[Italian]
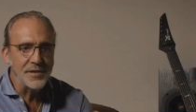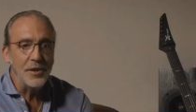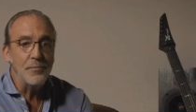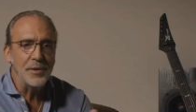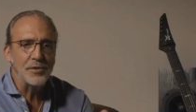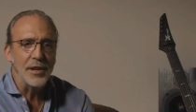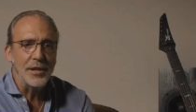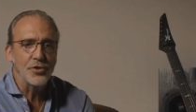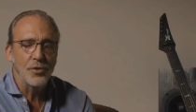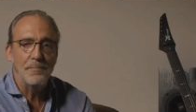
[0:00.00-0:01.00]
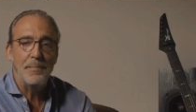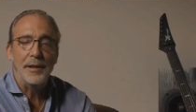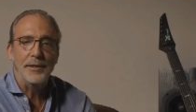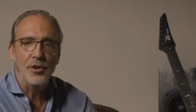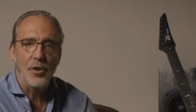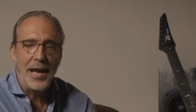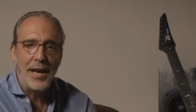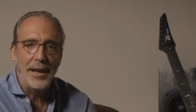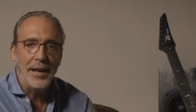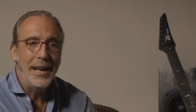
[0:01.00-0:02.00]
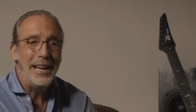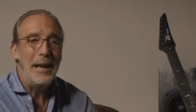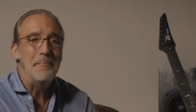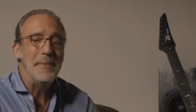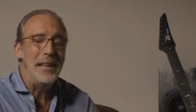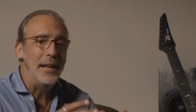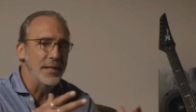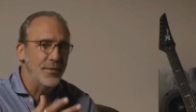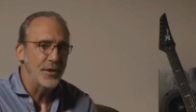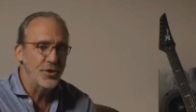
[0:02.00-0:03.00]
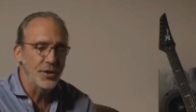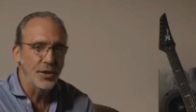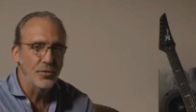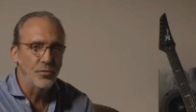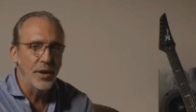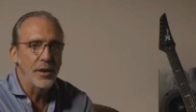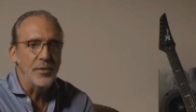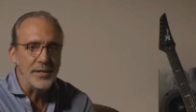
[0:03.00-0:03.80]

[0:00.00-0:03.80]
Reeves è un personaggio particolare che ha mille sfaccettature